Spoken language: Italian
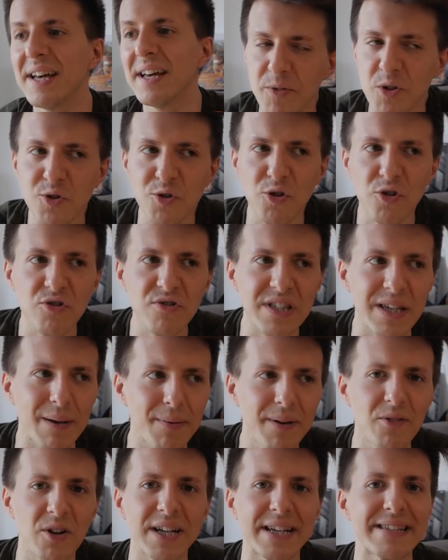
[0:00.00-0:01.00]
Sono
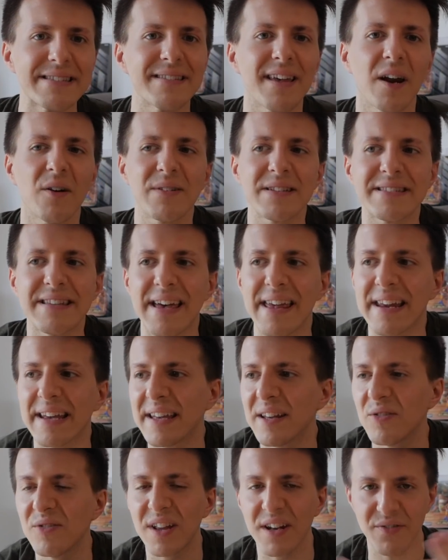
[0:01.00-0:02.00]
consapevole che sarà una serie
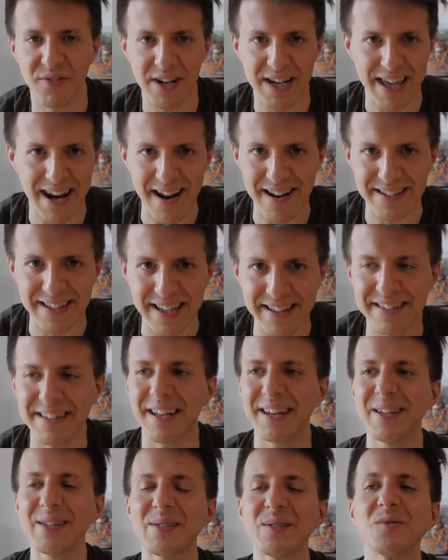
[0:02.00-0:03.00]
che non ne fregherà niente a
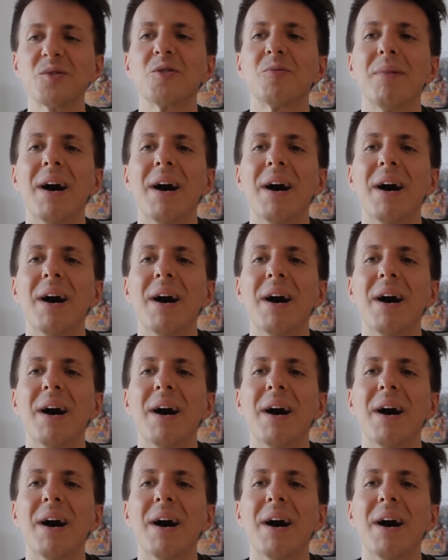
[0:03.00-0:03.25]
nessuno,